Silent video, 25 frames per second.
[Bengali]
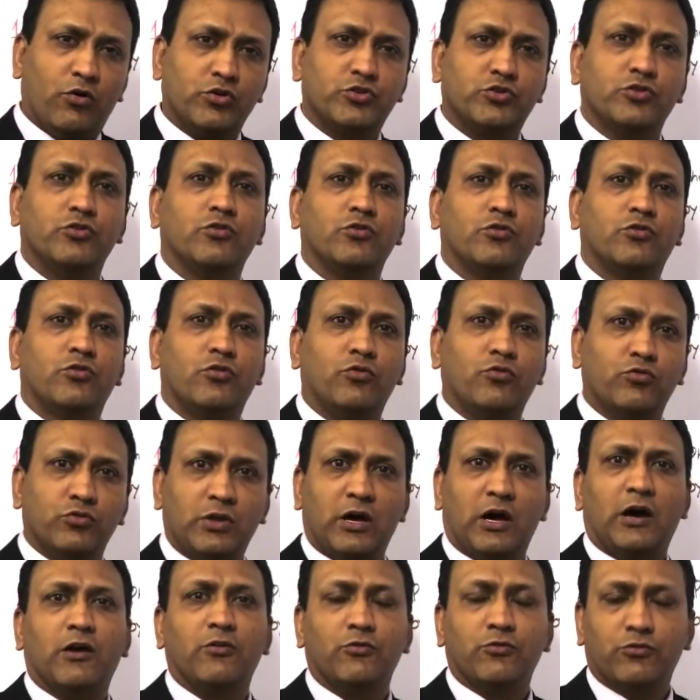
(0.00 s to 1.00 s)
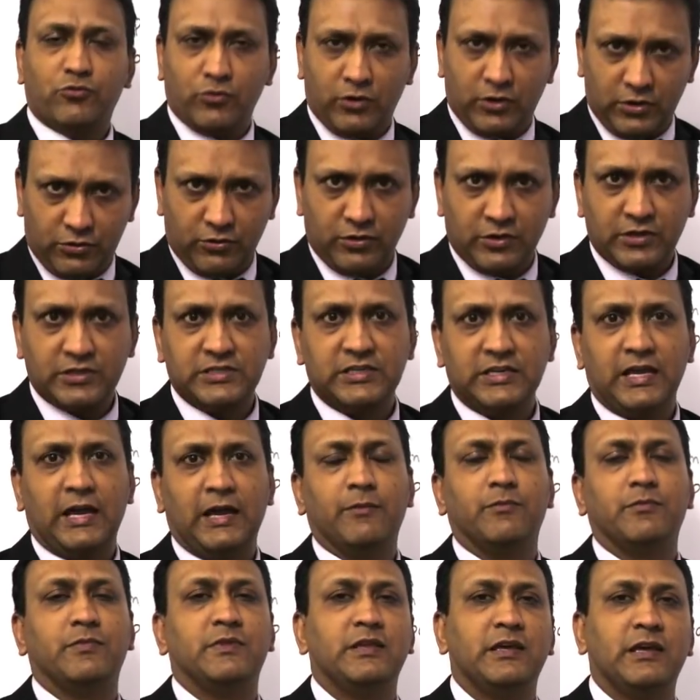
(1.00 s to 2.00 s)
অসংখ্য উদাহরণ তুলে ধরেছি
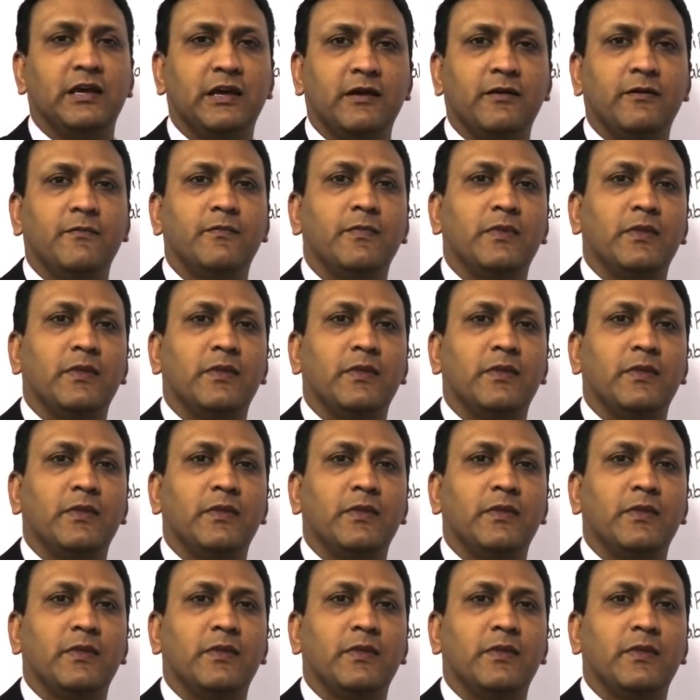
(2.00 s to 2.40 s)
হ্যাব দিয়ে